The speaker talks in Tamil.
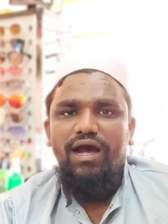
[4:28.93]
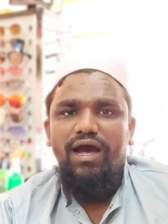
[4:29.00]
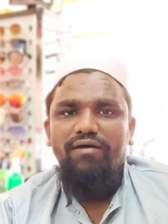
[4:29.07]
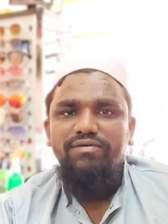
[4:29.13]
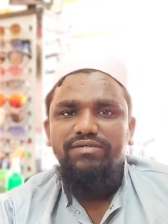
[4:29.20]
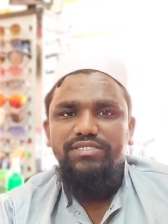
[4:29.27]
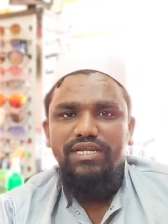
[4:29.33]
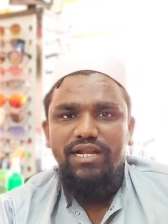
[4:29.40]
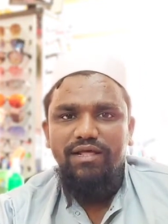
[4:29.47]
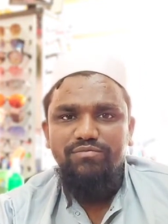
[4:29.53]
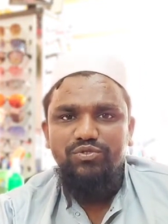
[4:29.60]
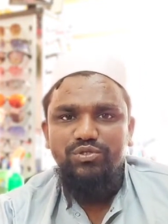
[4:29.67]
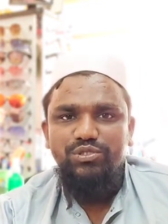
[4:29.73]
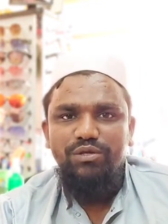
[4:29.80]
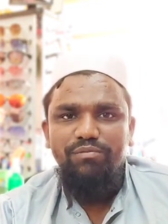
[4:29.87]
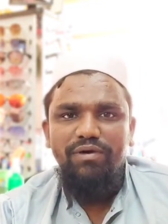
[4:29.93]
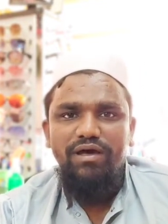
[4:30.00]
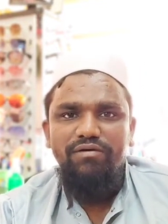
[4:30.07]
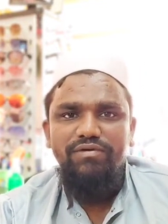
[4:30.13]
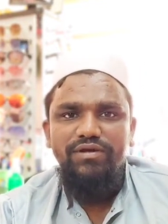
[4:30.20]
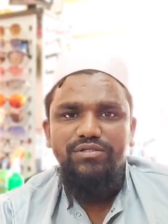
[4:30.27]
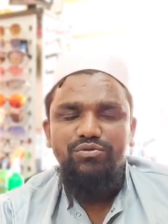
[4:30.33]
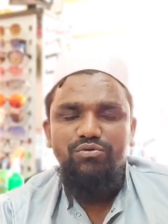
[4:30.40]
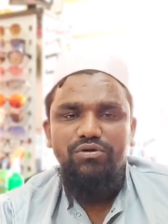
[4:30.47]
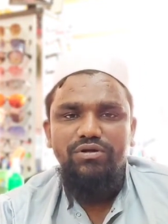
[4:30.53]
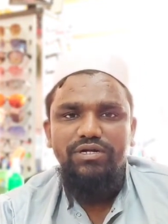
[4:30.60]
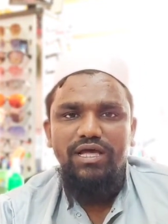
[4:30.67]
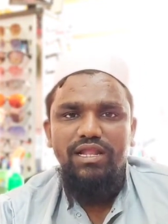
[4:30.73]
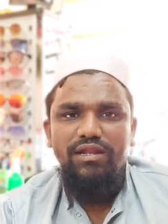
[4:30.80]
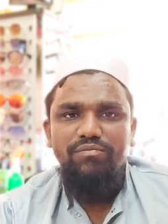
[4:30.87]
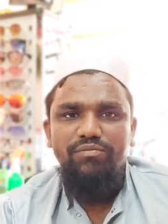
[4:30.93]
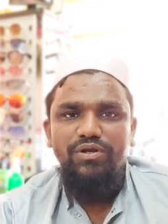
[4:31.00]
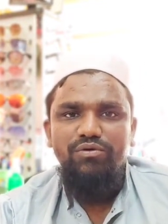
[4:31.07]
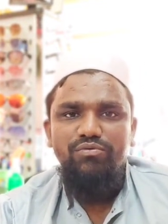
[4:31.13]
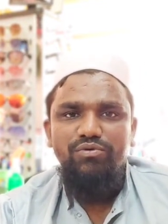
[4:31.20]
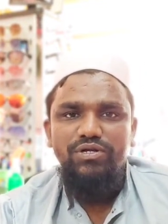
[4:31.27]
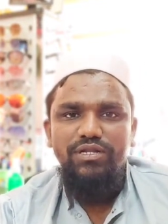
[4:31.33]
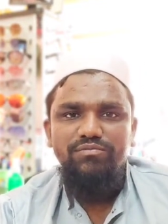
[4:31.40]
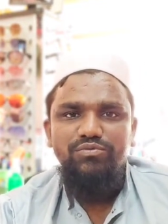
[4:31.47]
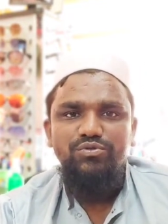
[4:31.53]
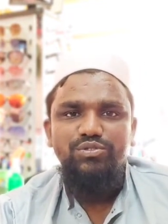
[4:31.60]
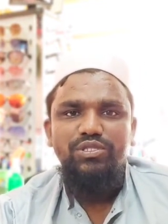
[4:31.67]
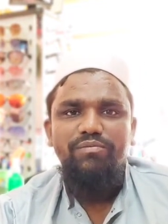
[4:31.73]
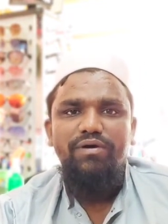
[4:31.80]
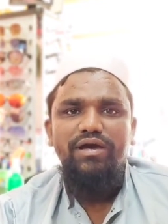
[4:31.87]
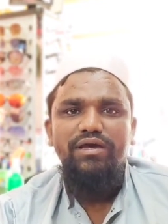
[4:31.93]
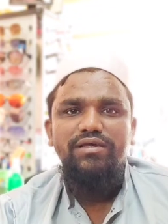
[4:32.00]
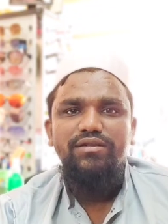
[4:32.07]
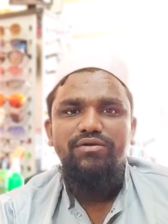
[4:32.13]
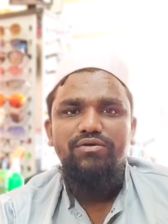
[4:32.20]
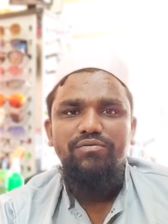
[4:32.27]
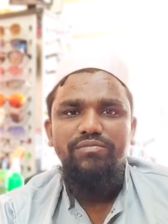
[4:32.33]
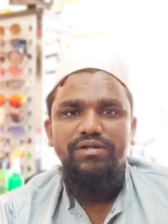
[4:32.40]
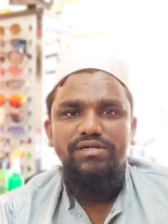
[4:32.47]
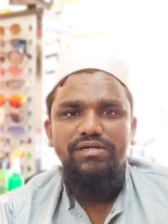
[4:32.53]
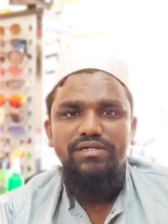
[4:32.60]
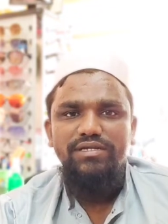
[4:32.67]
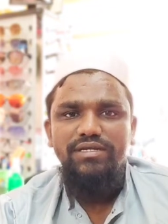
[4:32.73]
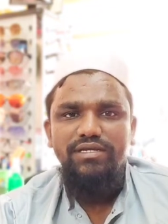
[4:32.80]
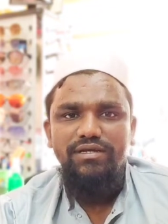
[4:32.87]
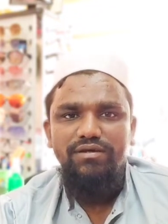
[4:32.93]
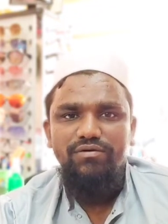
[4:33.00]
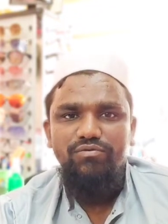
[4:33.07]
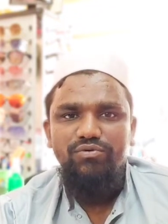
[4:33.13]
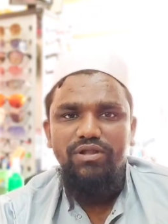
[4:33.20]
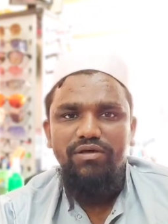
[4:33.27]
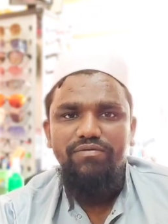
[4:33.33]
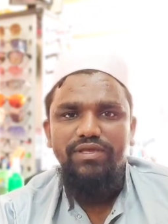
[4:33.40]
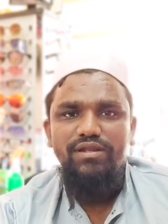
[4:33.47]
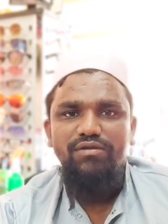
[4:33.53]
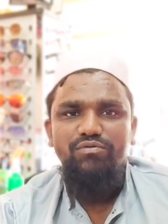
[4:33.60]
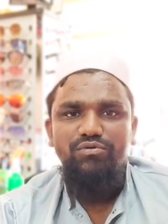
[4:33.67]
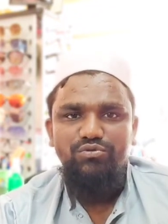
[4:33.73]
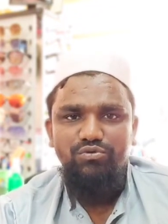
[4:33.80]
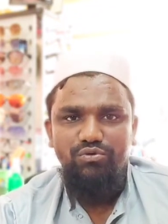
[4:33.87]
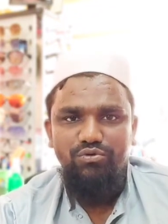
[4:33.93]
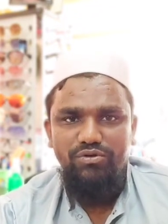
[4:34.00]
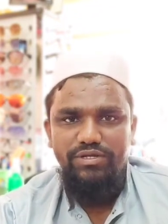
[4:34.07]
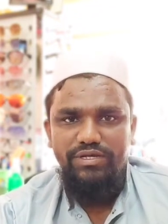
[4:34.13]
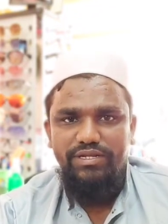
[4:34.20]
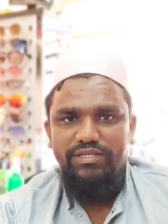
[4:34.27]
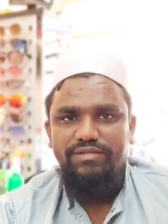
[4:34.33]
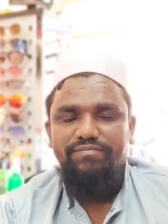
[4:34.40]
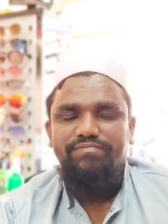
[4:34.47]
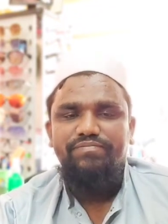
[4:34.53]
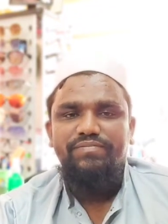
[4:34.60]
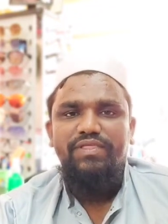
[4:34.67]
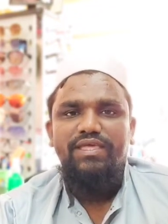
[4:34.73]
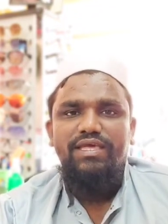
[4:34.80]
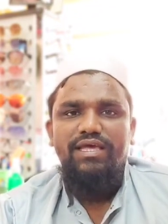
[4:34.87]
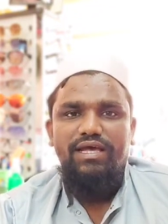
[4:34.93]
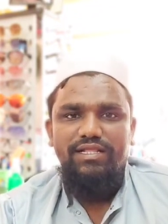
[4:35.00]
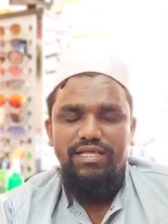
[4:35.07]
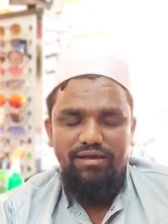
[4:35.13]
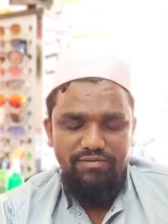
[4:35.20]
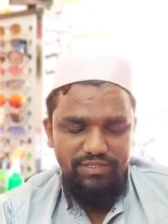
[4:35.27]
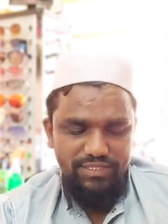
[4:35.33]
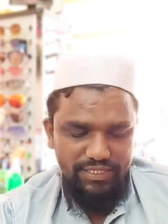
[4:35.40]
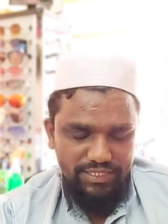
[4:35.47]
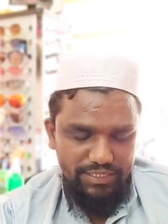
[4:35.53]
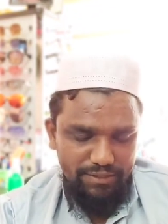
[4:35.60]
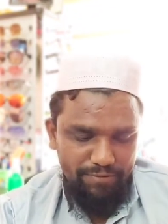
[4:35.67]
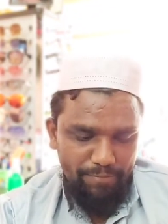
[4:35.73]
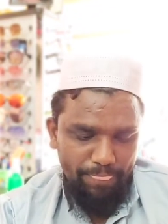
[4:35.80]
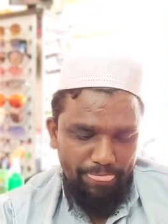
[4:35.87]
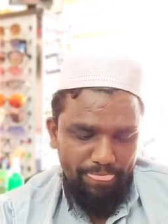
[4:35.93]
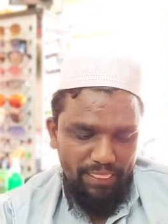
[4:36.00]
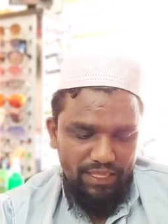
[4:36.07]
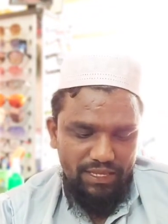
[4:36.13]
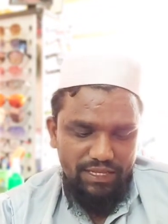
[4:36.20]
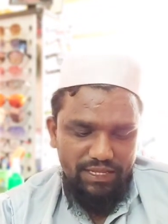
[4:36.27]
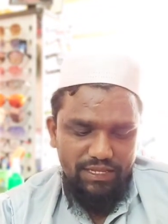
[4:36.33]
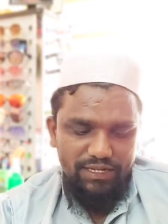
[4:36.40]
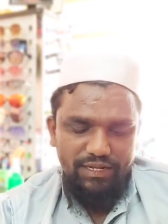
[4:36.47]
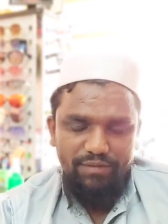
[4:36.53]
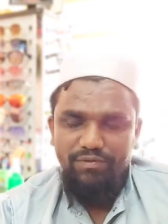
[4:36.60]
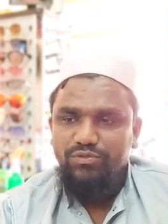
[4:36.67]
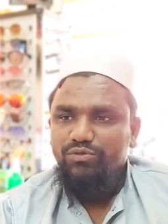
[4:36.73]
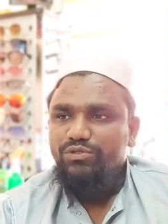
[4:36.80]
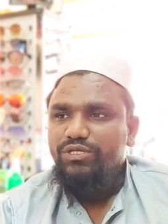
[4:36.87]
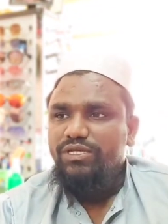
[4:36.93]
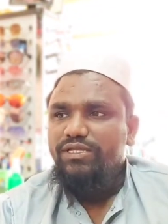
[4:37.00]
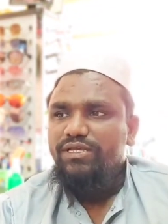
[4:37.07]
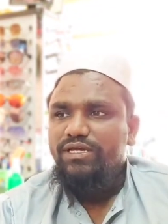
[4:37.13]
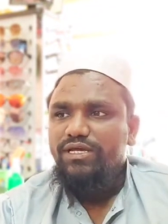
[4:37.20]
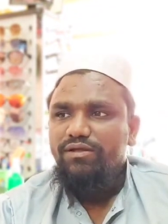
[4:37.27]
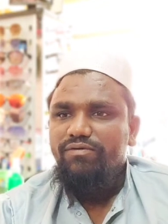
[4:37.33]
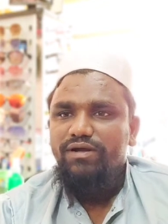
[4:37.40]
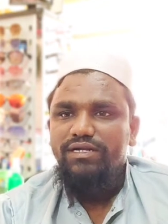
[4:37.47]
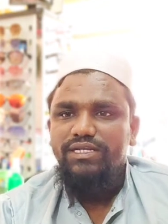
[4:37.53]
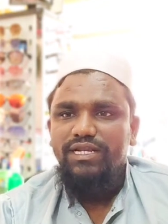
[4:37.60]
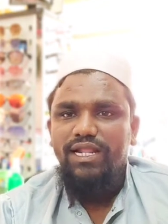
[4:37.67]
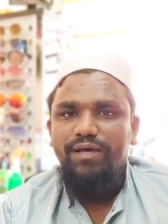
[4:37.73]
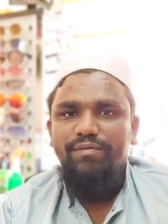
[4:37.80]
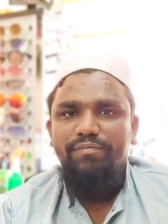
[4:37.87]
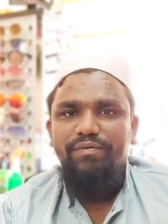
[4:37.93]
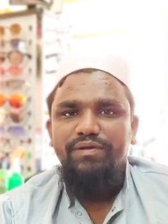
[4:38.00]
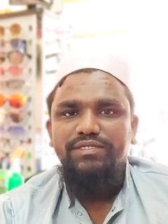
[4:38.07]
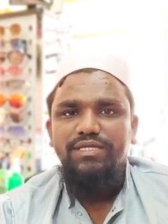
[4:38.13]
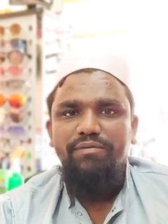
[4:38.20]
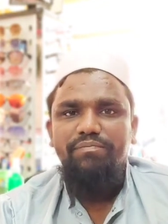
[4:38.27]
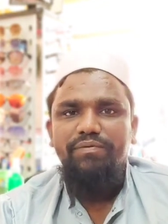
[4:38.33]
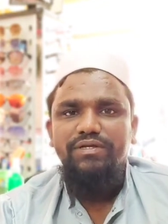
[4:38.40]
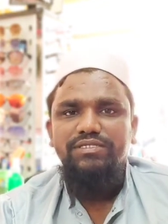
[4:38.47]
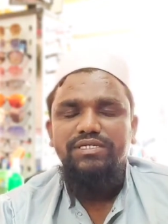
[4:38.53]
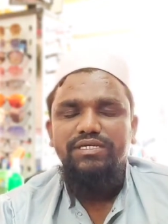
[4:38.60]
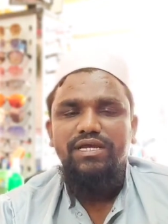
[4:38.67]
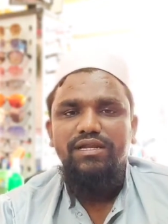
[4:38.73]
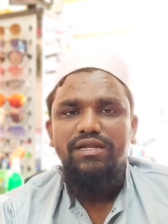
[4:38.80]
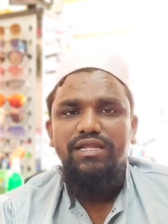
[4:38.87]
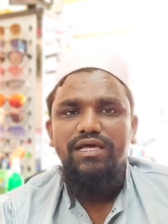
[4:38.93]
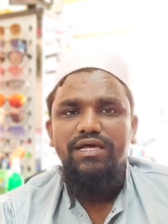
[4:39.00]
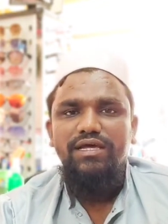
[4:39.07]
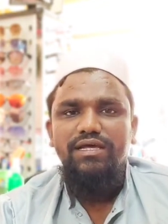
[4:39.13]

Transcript: அவற்றை நாம் சுத்தமாக வைத்து கொண்டால் நம்முடைய உள்ளம் சுத்தமாக இருக்கும் என்று உளவியல் ஒத்துக்கொள்கிறது அதாவது நம்ம சுற்றி இருக்கிறவங்கள்ட்ட நாம் பேசுகிற பேச்சுக்களில்